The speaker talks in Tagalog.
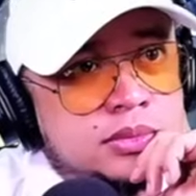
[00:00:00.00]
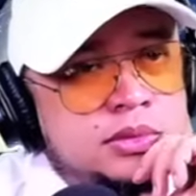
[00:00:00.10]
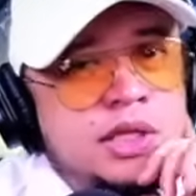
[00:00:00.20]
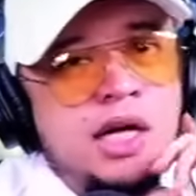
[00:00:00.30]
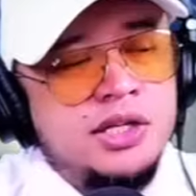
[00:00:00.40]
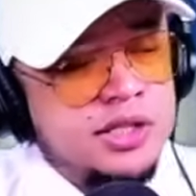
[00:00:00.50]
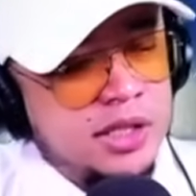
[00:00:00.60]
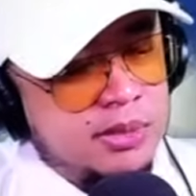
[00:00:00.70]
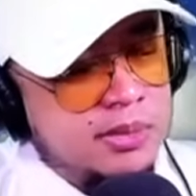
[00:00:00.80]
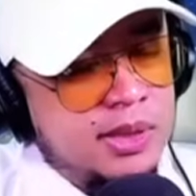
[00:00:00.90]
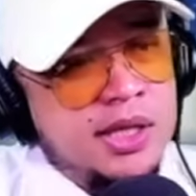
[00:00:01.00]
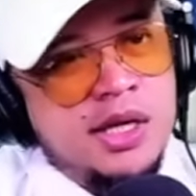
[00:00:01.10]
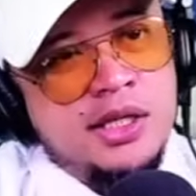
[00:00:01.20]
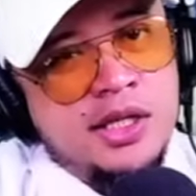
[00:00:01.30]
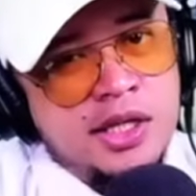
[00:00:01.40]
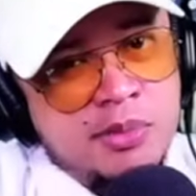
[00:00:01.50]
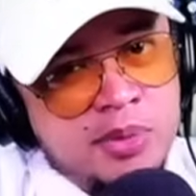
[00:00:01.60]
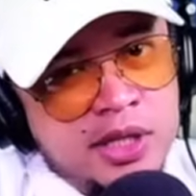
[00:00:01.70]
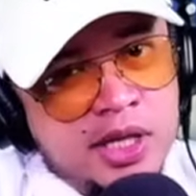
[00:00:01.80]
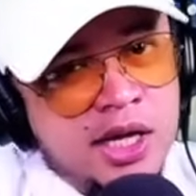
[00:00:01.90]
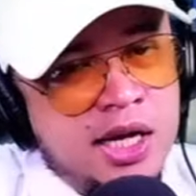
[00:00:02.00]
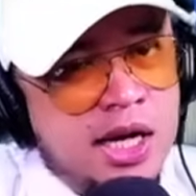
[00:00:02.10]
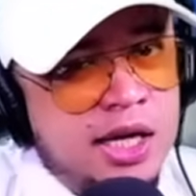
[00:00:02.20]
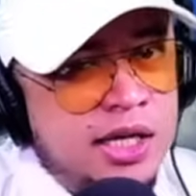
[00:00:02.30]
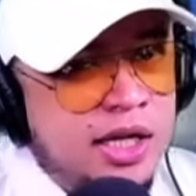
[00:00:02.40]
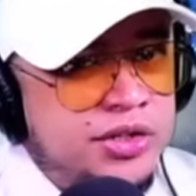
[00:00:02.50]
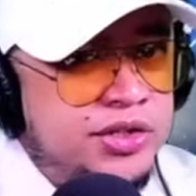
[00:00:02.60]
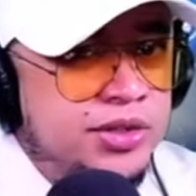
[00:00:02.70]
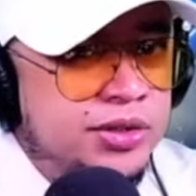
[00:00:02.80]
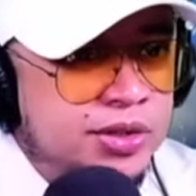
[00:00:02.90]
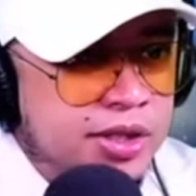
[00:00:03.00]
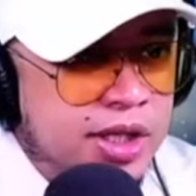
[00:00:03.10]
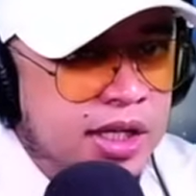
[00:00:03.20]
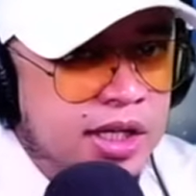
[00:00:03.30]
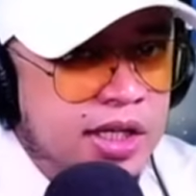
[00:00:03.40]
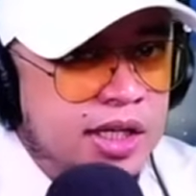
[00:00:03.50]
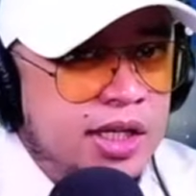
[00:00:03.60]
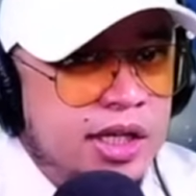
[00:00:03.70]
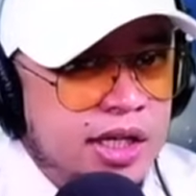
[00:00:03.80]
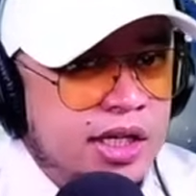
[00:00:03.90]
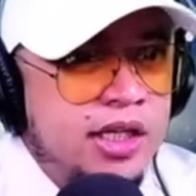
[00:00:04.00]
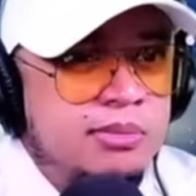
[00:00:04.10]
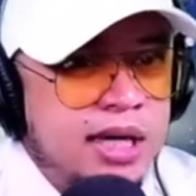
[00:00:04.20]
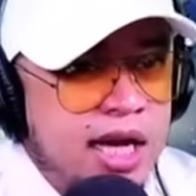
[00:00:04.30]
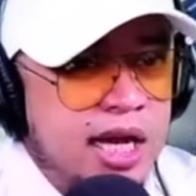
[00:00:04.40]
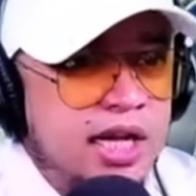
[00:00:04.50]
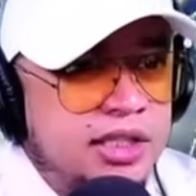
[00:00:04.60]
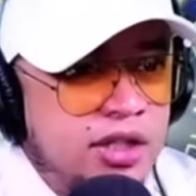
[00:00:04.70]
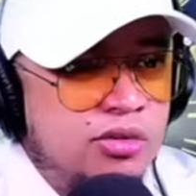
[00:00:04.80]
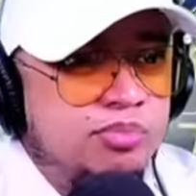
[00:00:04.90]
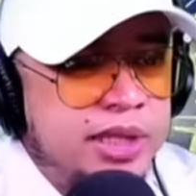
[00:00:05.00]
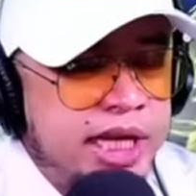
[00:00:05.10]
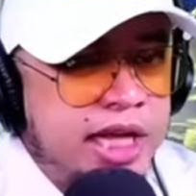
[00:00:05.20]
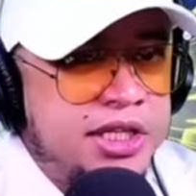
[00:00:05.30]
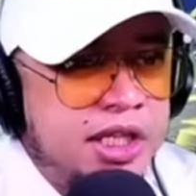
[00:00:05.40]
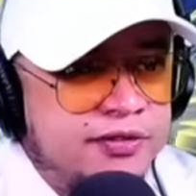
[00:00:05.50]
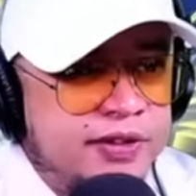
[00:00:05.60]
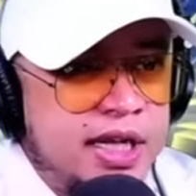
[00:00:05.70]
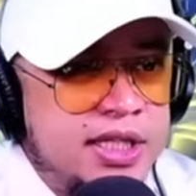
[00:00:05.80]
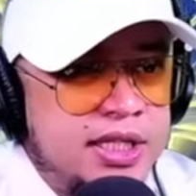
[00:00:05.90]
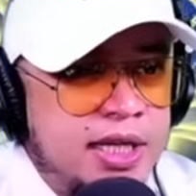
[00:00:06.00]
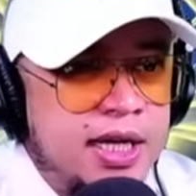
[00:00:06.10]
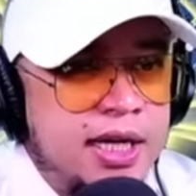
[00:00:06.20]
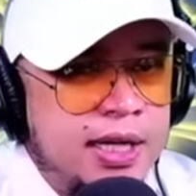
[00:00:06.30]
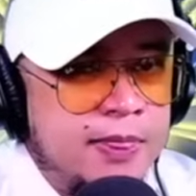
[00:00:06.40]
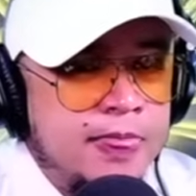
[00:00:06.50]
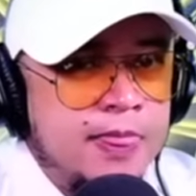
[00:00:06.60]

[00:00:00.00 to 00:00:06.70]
Naks naman, hindi pinangalanan. Sure? hindi ba galing sa confidential funds yan?